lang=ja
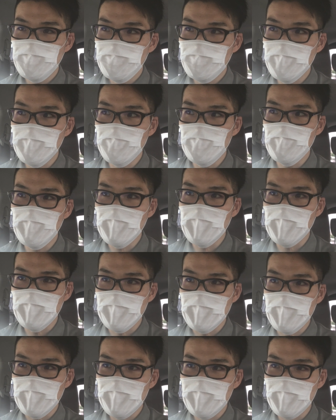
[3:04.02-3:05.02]
まあ、その中
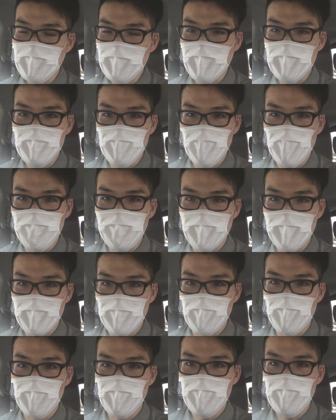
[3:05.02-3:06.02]
にギアと呼ばれ
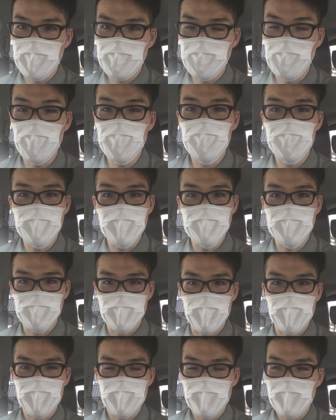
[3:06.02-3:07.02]
るモッドです
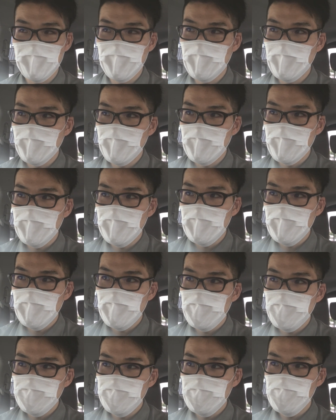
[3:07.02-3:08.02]
ね。
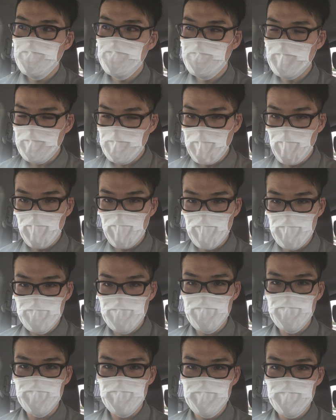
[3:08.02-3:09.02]
まあ、防
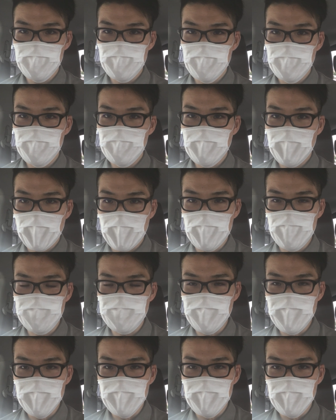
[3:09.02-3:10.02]
具。
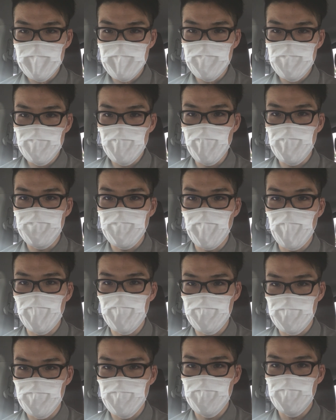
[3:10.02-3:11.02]
RPG で言うと
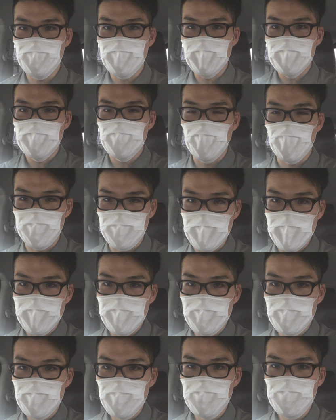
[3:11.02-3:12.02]
防具、腕装備、
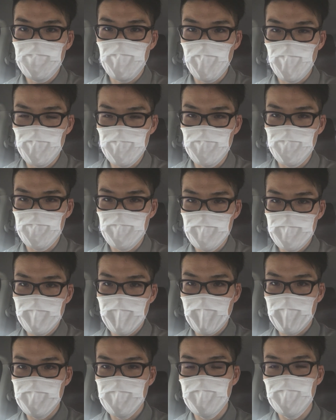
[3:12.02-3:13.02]
防具、
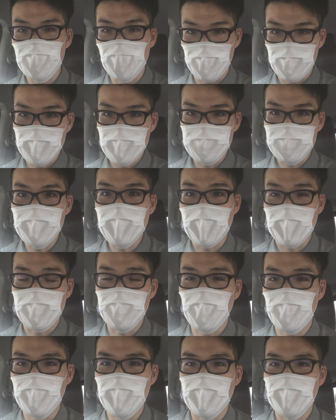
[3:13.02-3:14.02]
足装備みたいな
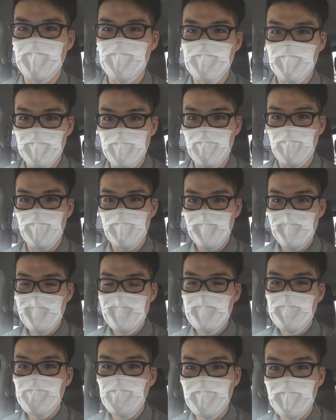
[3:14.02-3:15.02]
ものなんですけど、
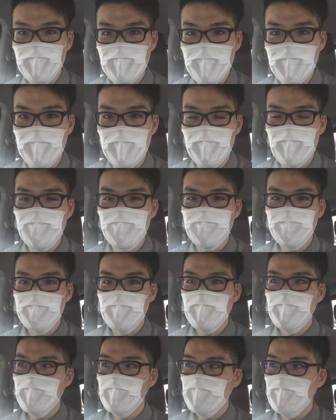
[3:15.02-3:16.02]
それが
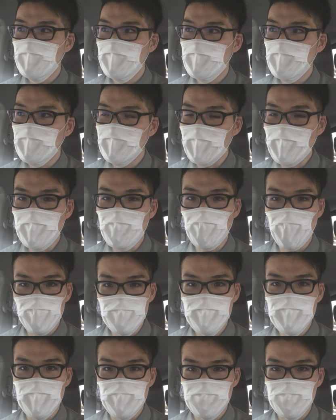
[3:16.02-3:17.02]
結構
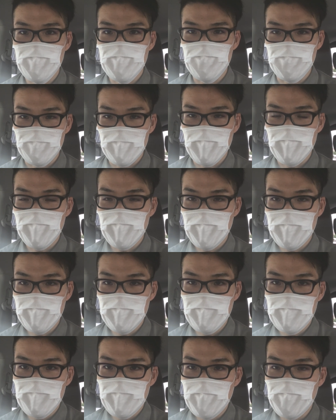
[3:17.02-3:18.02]
落ちてるんですよね。
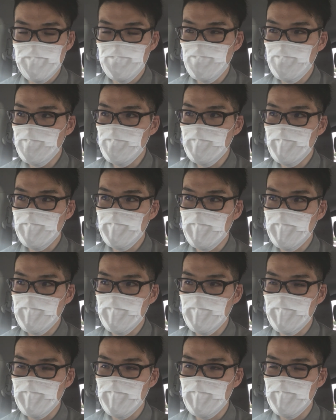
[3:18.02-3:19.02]
ハクスラ
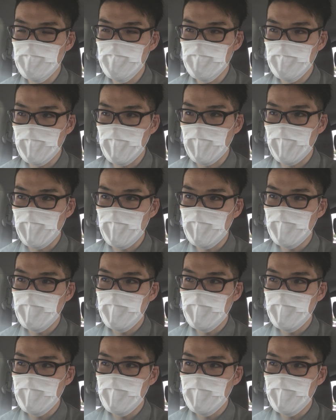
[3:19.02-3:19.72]
的な感じで、